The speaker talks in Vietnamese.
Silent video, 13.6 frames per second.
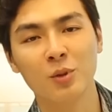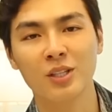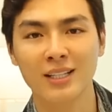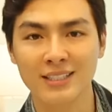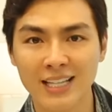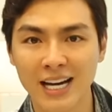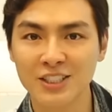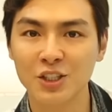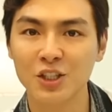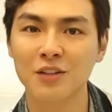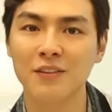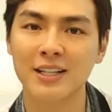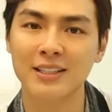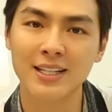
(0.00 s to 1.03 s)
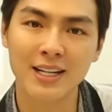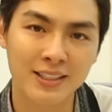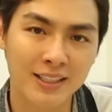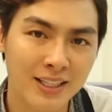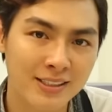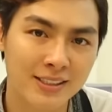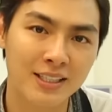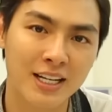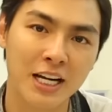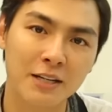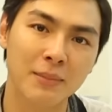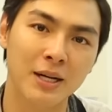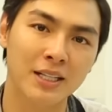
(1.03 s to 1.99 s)
một thời gian rồi và rất là thích sữa
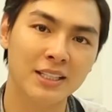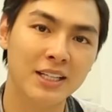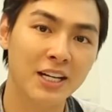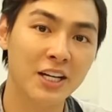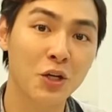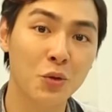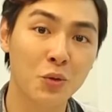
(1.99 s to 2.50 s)
này bởi những cái